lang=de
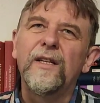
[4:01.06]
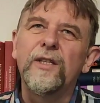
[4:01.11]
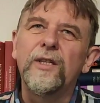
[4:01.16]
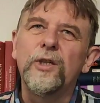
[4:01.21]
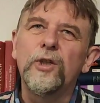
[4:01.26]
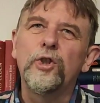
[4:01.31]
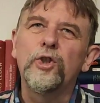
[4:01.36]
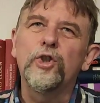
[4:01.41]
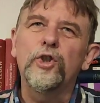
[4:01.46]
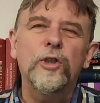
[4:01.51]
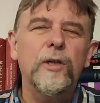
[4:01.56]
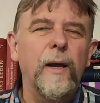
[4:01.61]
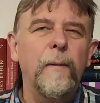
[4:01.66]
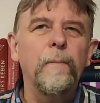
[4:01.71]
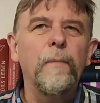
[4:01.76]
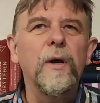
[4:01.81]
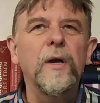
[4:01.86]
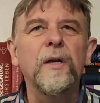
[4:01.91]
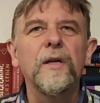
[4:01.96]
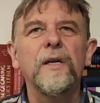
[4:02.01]
die
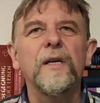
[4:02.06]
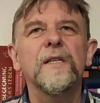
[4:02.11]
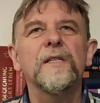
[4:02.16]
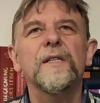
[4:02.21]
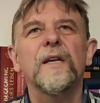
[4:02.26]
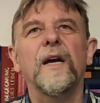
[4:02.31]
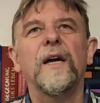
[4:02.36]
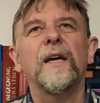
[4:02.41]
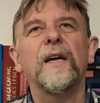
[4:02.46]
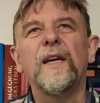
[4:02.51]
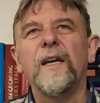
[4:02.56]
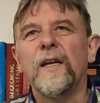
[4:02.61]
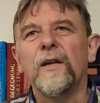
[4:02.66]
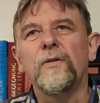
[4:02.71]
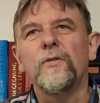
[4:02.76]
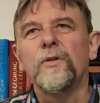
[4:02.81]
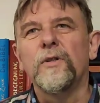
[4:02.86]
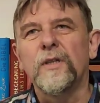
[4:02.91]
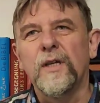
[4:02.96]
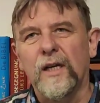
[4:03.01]
Stämme Israel
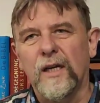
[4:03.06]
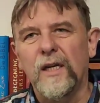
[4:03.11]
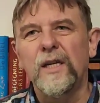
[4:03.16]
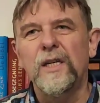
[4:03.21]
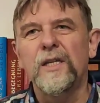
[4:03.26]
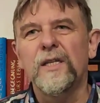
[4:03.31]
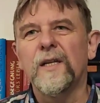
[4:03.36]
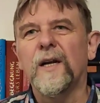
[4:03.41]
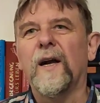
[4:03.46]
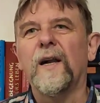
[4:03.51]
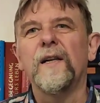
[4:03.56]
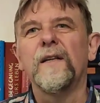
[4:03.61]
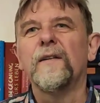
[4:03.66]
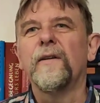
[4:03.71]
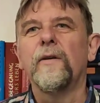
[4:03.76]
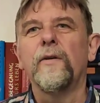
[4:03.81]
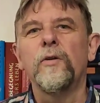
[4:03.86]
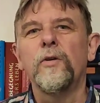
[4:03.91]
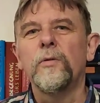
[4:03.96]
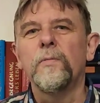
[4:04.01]
und Gericht
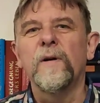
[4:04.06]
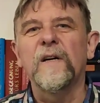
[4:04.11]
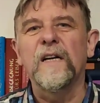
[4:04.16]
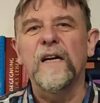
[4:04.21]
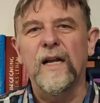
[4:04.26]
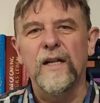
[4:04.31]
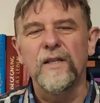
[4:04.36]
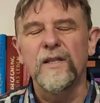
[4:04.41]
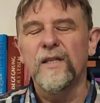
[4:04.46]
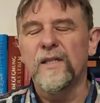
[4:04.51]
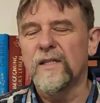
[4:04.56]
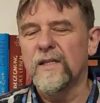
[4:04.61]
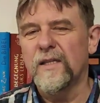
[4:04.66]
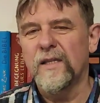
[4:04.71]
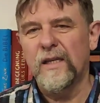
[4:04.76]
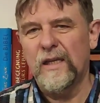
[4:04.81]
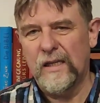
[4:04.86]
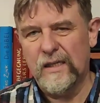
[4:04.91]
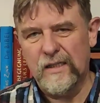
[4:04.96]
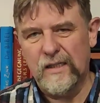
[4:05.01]
halten über
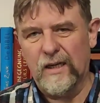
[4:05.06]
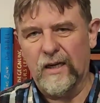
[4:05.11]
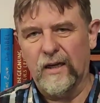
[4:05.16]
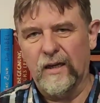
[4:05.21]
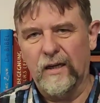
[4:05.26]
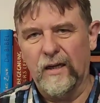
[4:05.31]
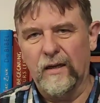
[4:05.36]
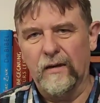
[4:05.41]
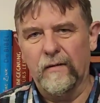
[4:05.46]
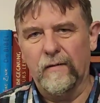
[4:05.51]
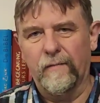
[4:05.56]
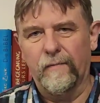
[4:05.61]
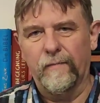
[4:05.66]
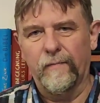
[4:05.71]
ganz Israel.